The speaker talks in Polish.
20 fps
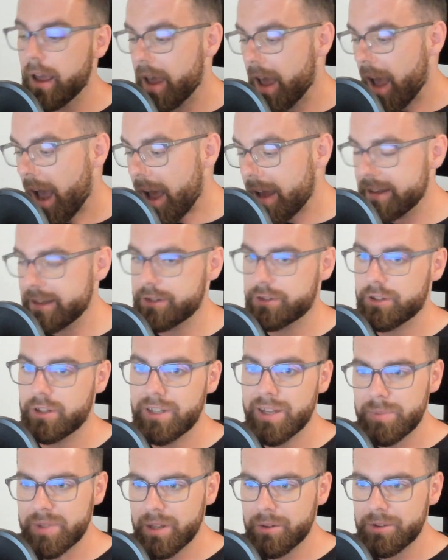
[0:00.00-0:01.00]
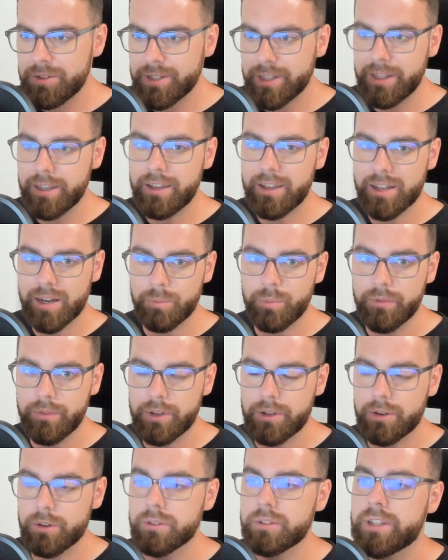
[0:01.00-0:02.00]
Ale jeżeli napisałeś taki krapowy
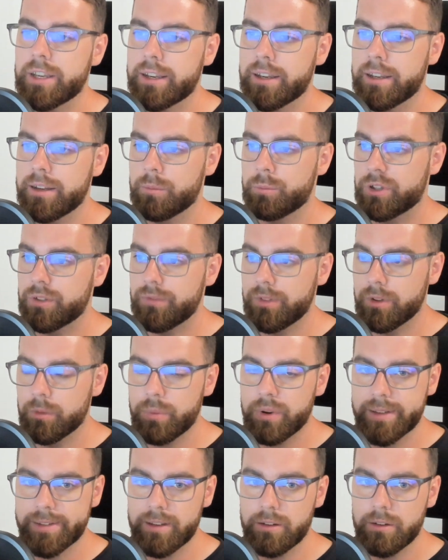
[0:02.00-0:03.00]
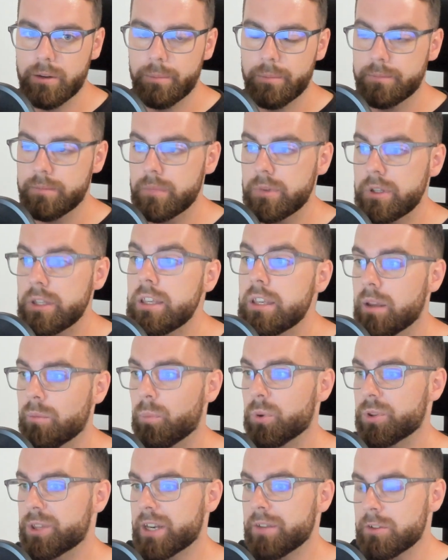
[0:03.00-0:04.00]
kod, jak przed chwilą pokazałem, i
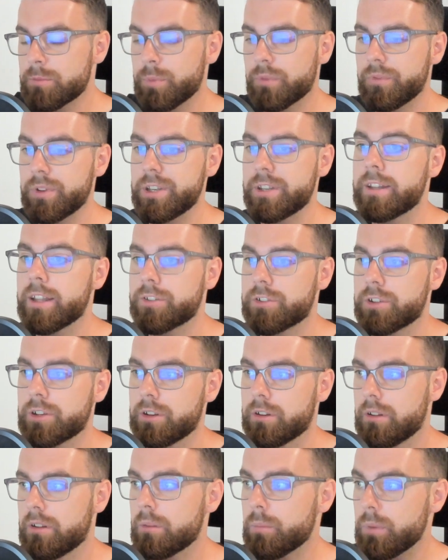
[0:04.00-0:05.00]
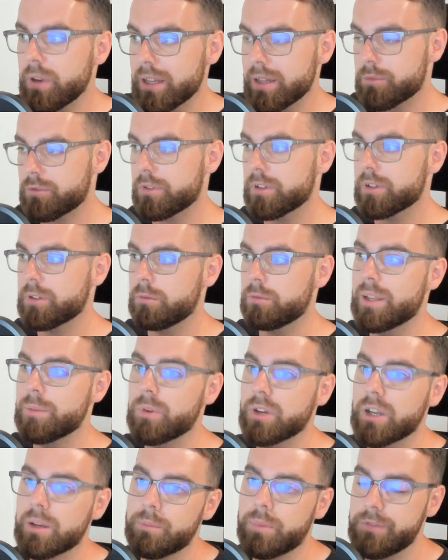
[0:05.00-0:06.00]
potrafisz powiedzieć dlaczego, no bo ja na przykład tutaj
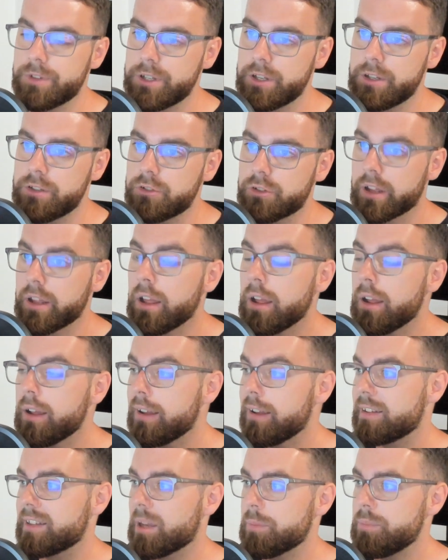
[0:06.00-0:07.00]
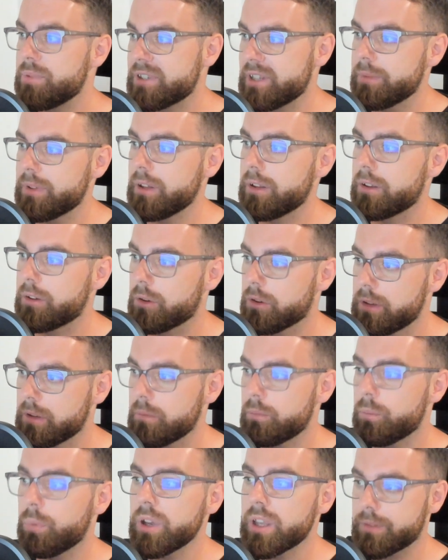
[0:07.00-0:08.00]
mogę powiedzieć, że napisałem ten kod,
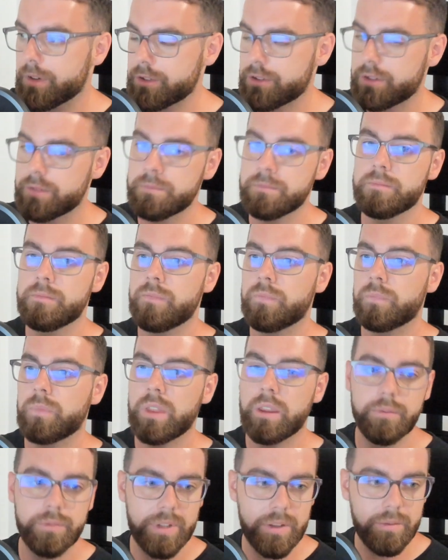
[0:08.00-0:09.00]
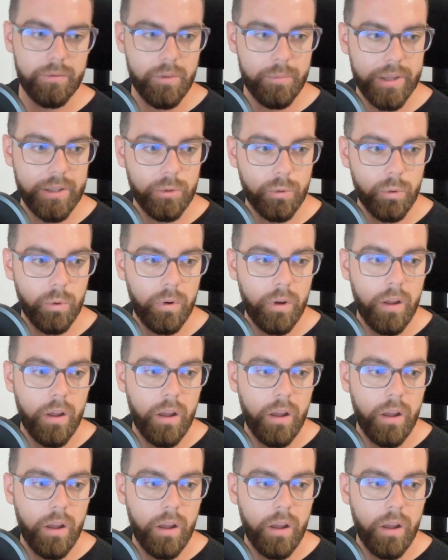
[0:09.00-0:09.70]
ponieważ w tym wypadku